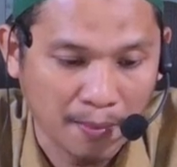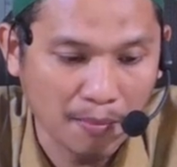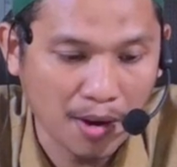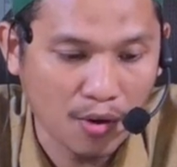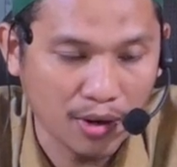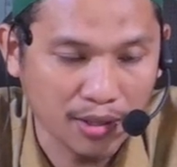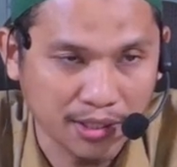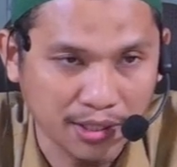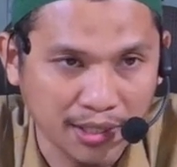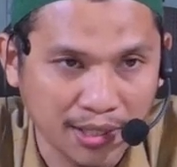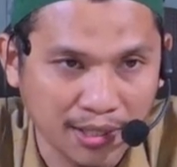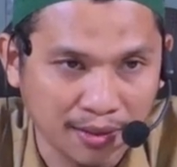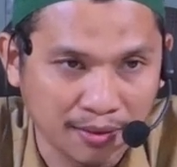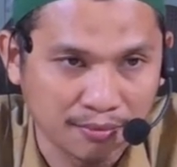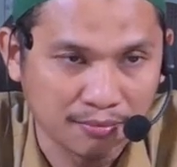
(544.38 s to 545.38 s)

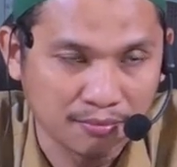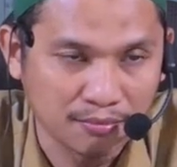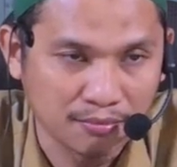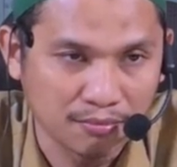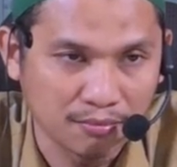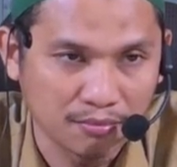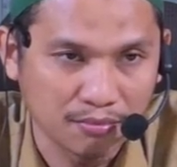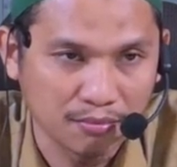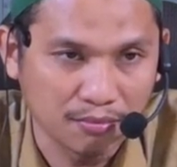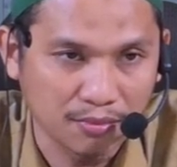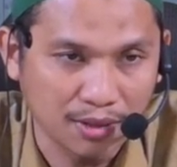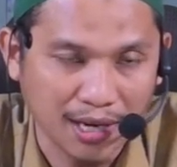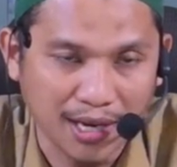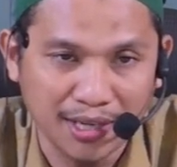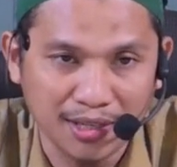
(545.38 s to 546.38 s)
bahwasanya
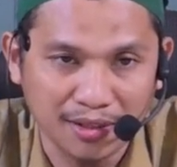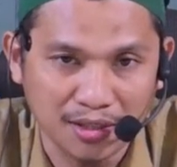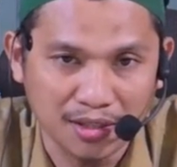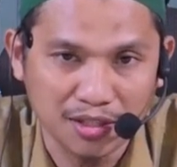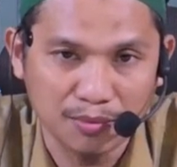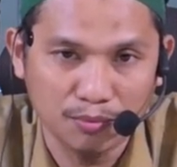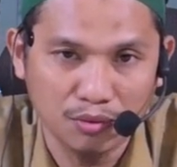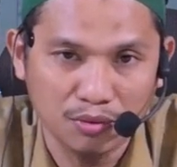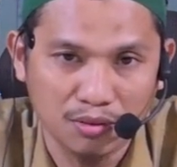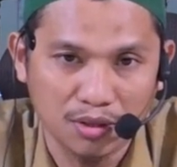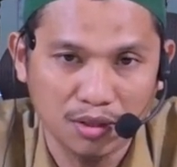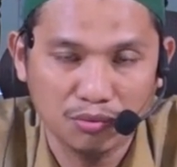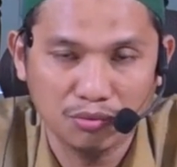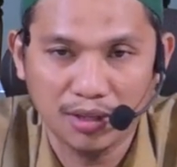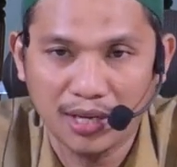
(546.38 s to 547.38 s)
langit tersebut
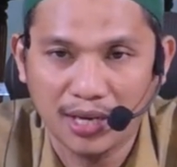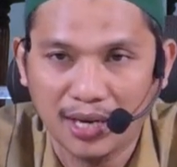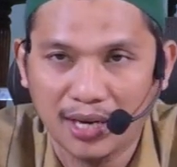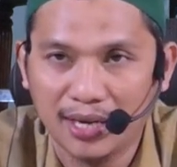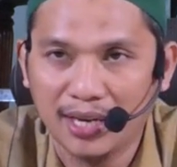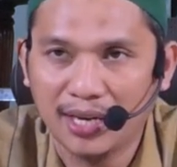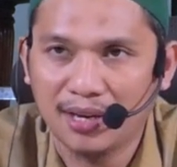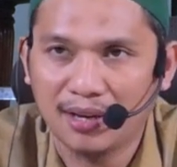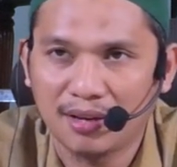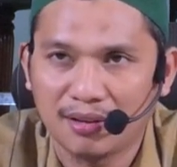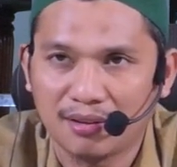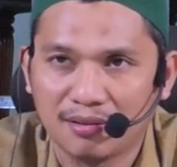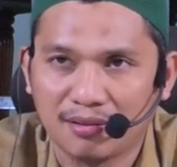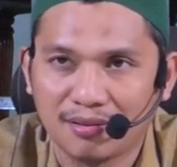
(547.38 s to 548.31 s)
itu tidak ada